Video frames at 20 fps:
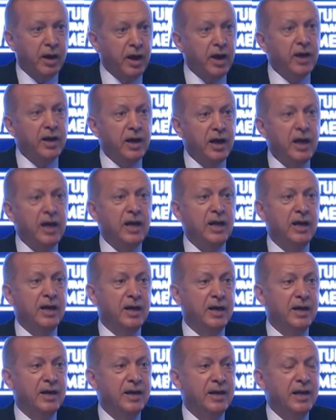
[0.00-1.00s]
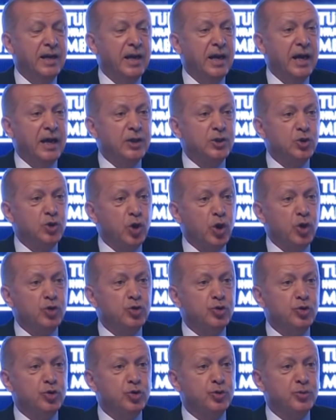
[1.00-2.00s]
Eğer hala
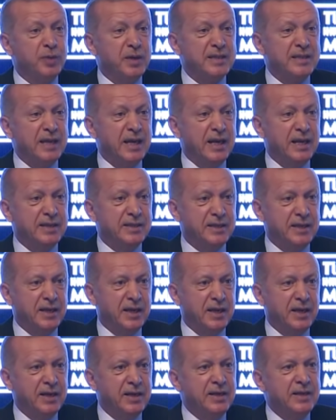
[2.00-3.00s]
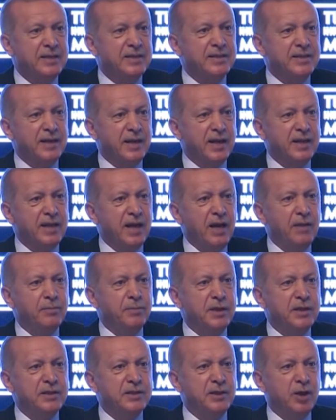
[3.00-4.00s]
S-400 meselesini
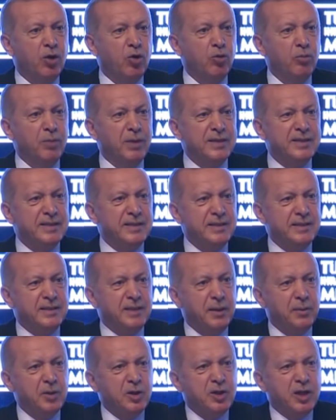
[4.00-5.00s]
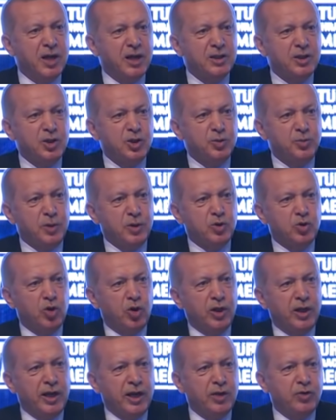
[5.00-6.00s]
sıradan bir savunma sistemi tartışması
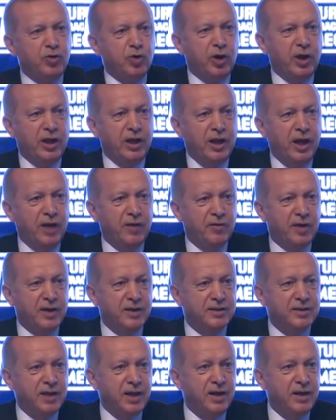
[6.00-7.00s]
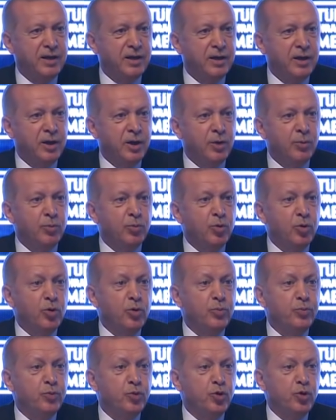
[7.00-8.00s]
olarak görenler varsa
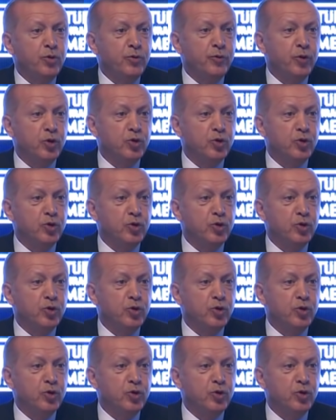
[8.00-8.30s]
bu büyük